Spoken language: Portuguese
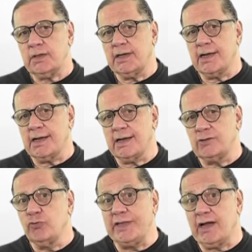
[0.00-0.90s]

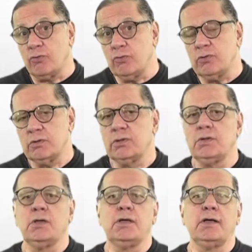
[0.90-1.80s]
na, no Itaú,
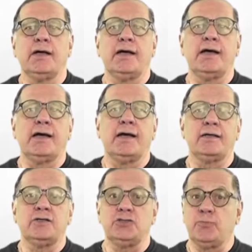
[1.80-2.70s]

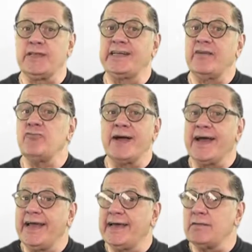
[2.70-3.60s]
ah, depois ele teve uma
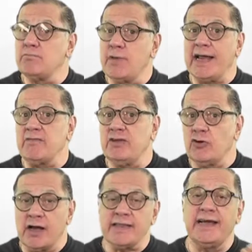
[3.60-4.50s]
carreira
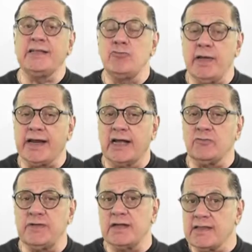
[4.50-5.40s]
maravilhosa ainda no
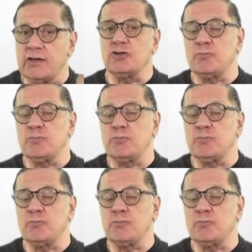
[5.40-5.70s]
mercado financeiro.